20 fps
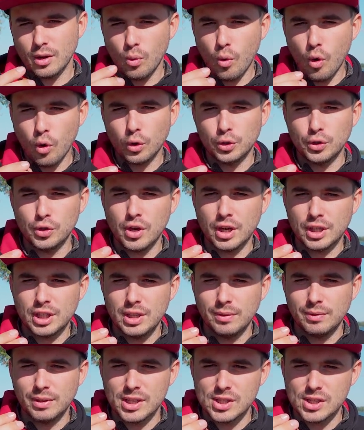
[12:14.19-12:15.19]
окунь
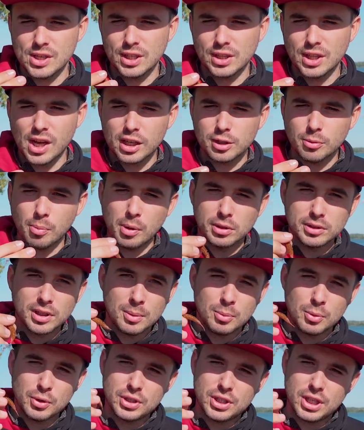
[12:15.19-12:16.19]
активно заедал, было
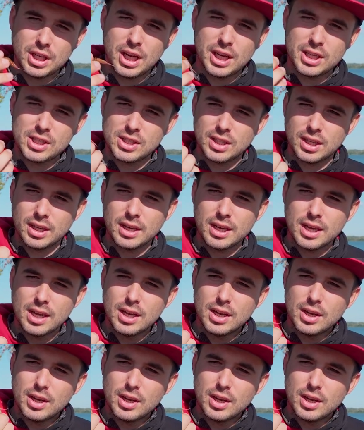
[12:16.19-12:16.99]
ему интересно,